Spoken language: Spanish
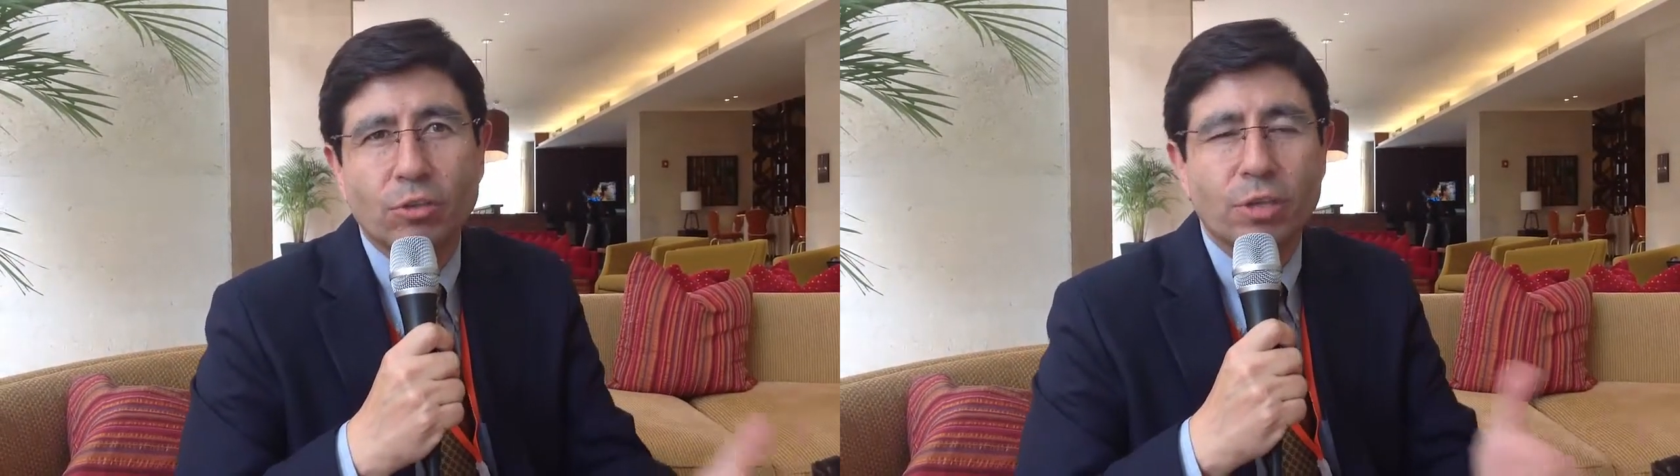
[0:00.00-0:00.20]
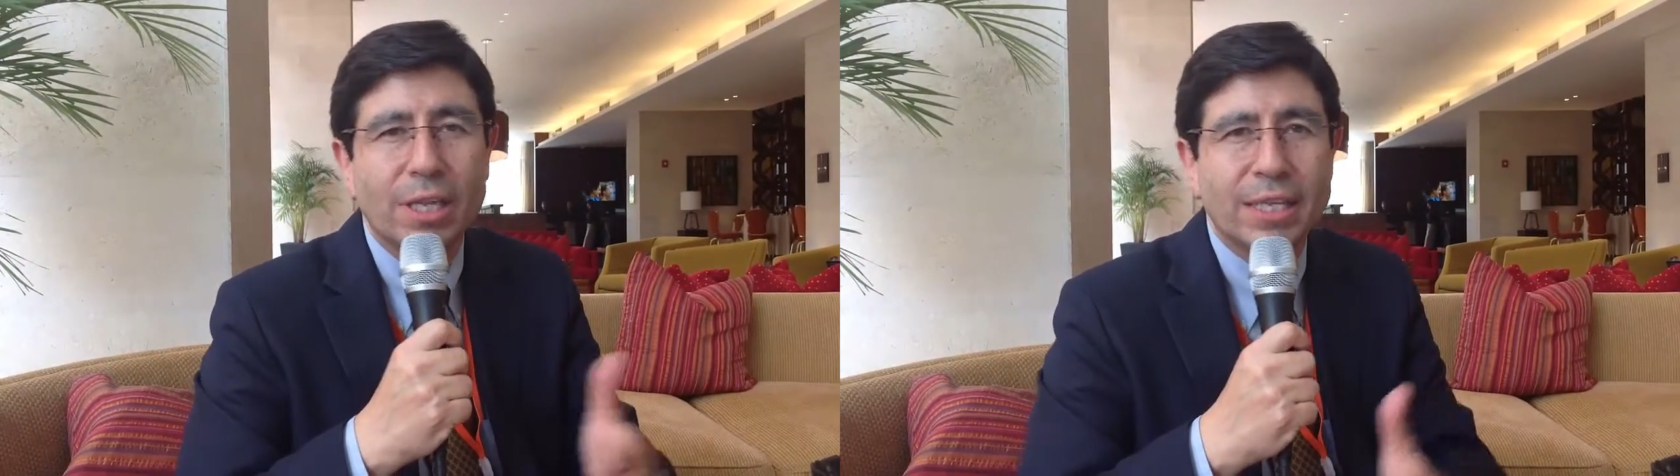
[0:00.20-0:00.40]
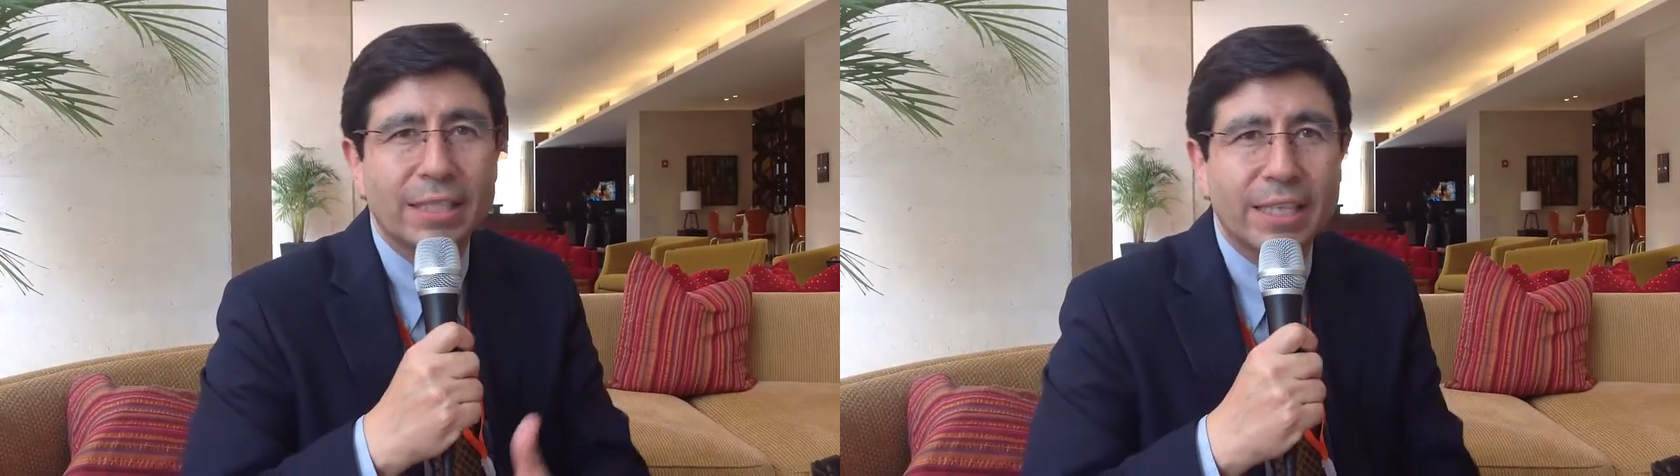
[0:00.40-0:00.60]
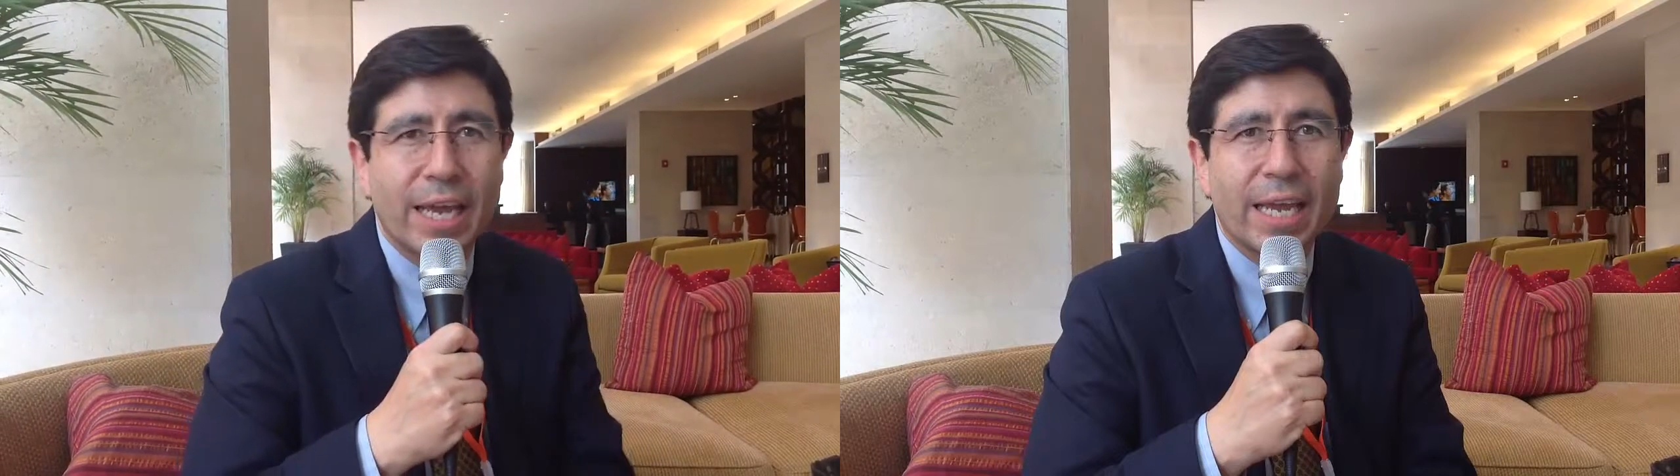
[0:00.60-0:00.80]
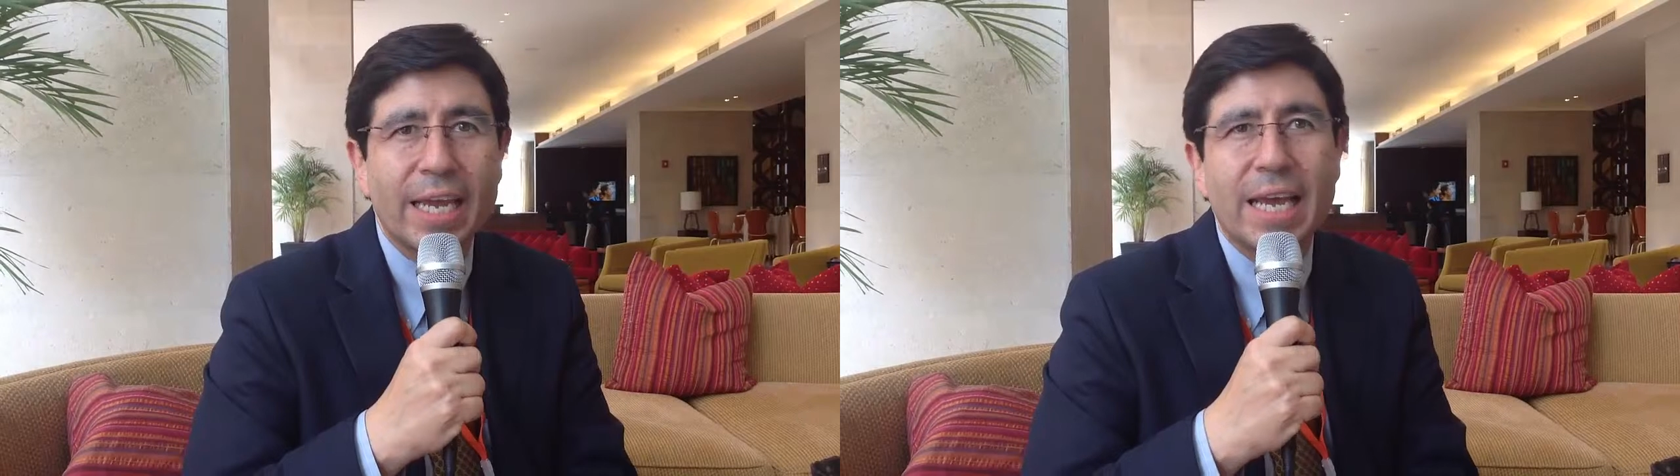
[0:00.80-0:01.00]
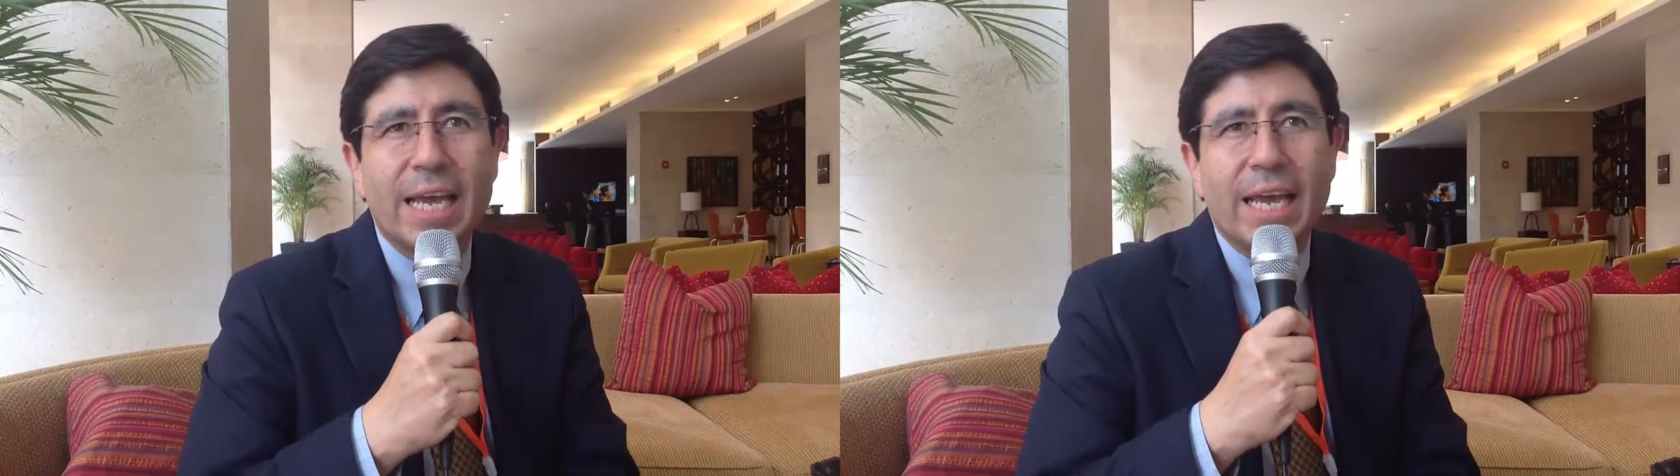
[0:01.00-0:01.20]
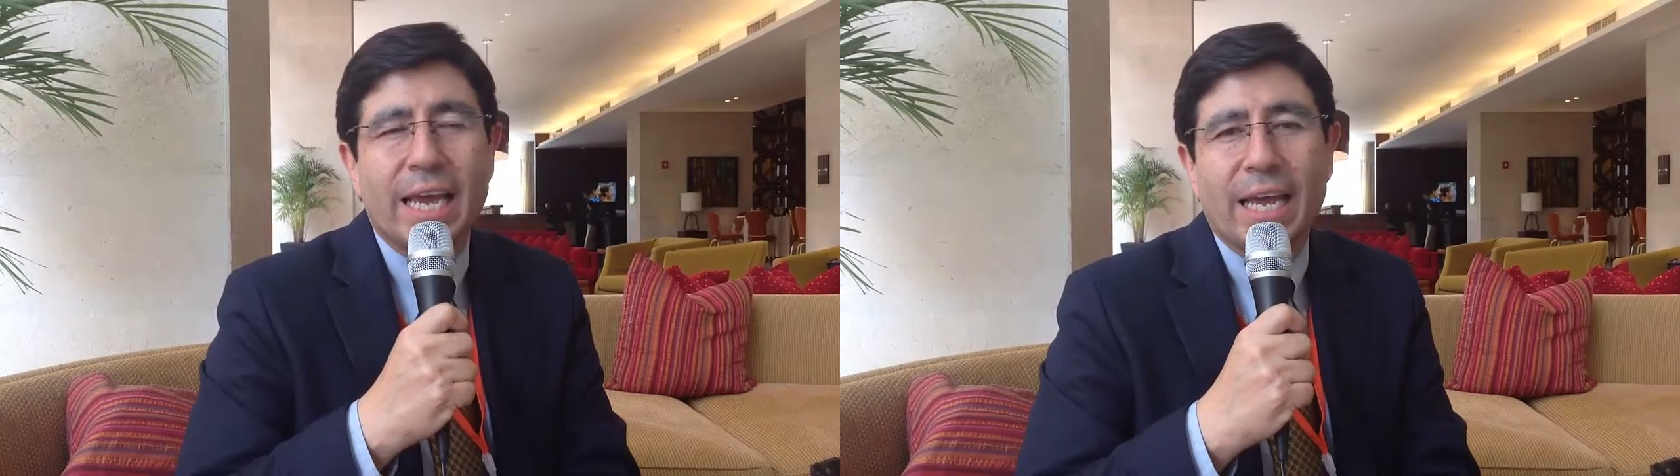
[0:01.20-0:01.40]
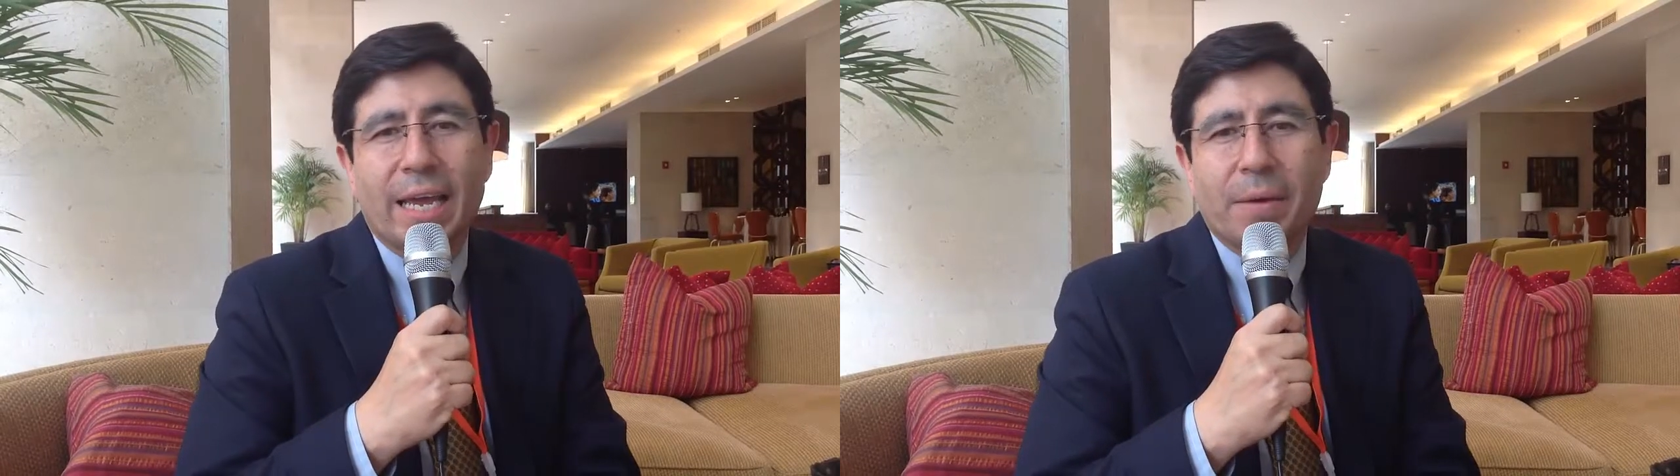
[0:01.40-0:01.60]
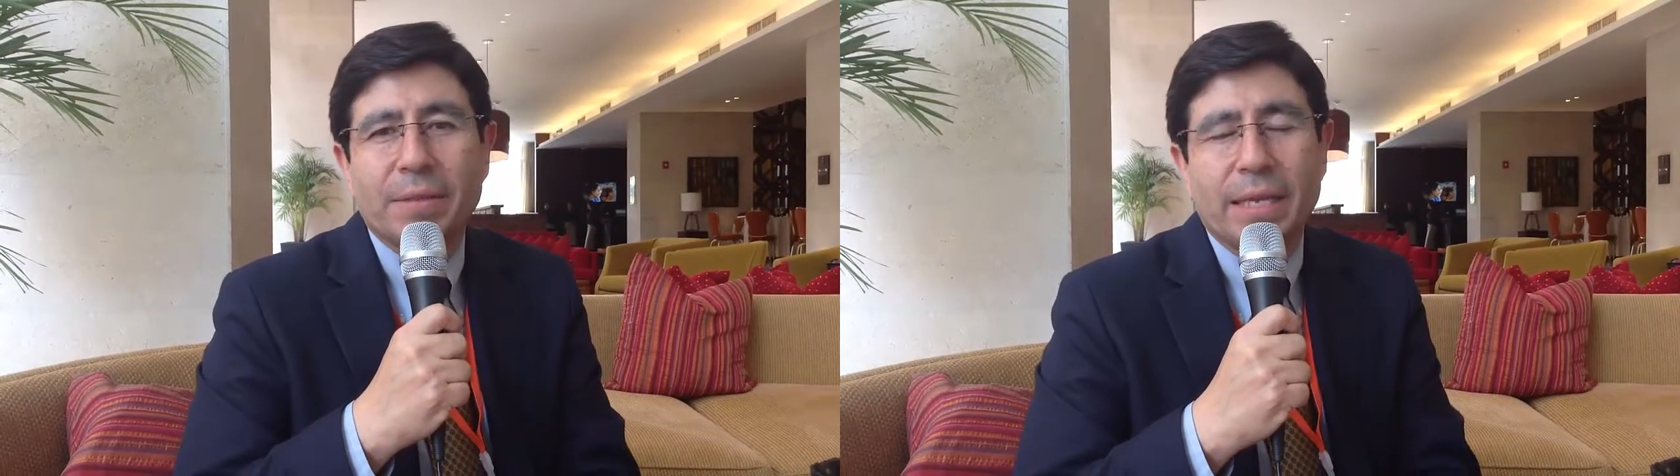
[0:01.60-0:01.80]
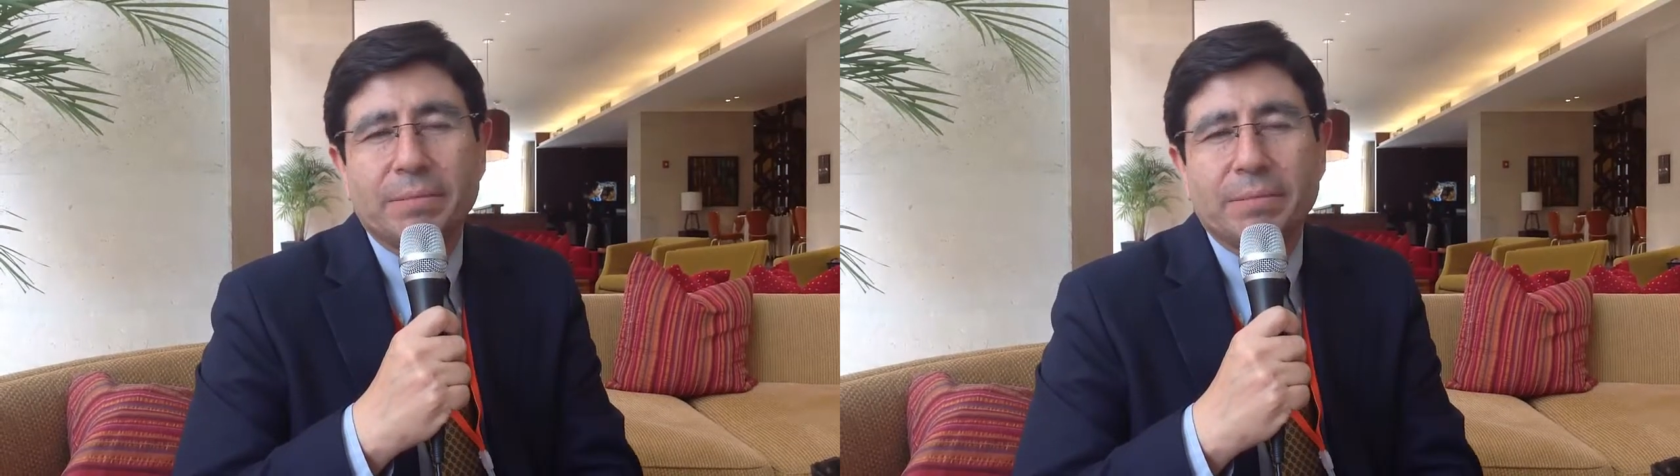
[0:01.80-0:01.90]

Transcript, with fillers: los delta C, e,